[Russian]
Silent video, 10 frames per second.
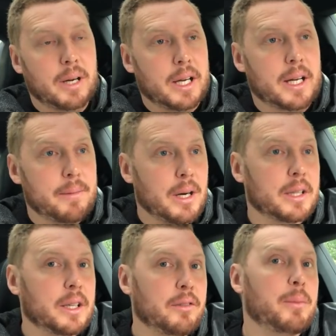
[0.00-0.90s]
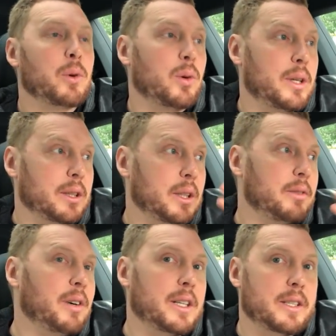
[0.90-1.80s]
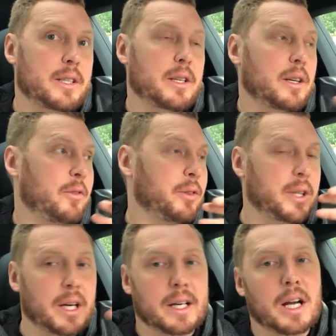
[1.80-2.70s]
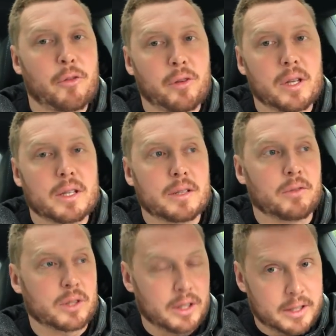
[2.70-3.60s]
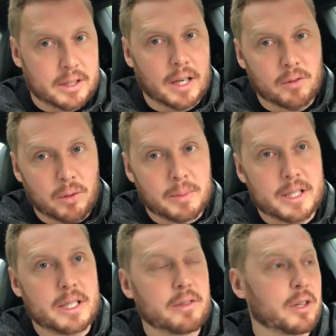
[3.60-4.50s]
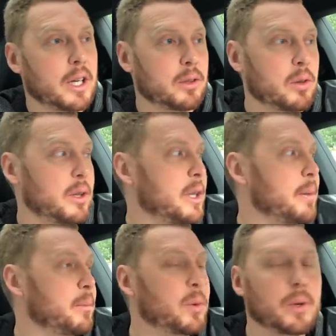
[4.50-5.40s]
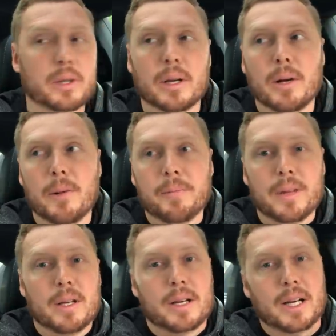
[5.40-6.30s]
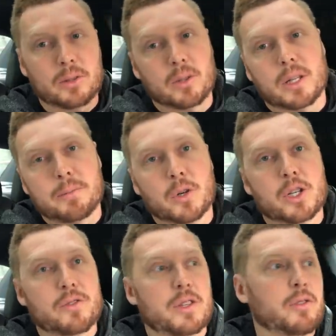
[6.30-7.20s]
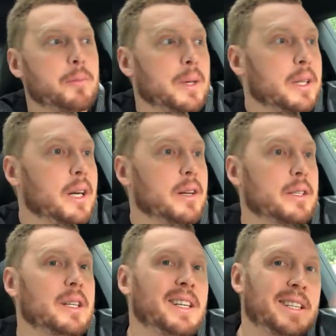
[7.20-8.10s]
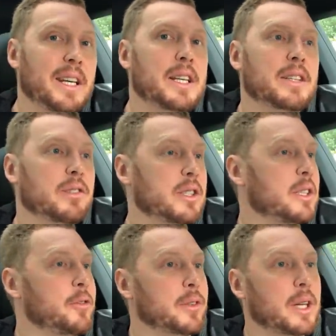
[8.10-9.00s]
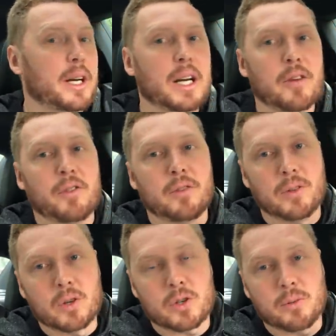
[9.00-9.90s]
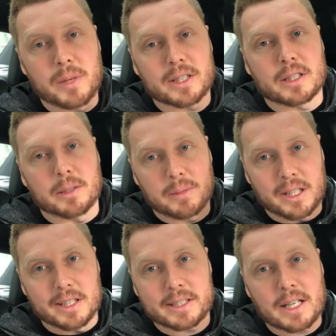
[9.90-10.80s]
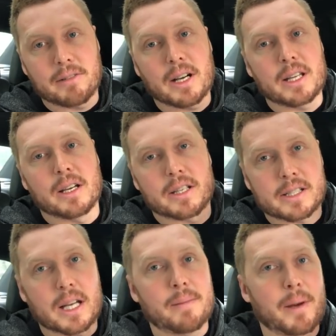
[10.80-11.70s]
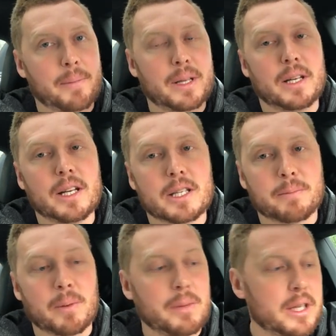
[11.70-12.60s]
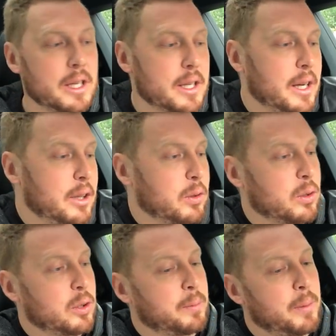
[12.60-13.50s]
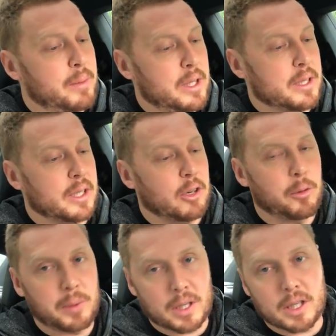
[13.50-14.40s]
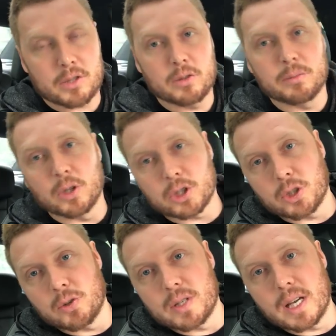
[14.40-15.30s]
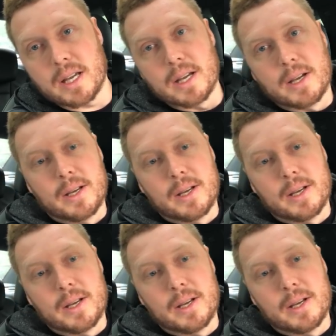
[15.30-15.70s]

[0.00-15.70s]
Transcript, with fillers: моей командой выберу где-то 20 фотографий вот из того массива, который там будет, который нам больше всего понравится. И из этих 20 фотографий вы уже методом голосования сами определите победителей. Тот, кто победит, за кого проголосует больше людей.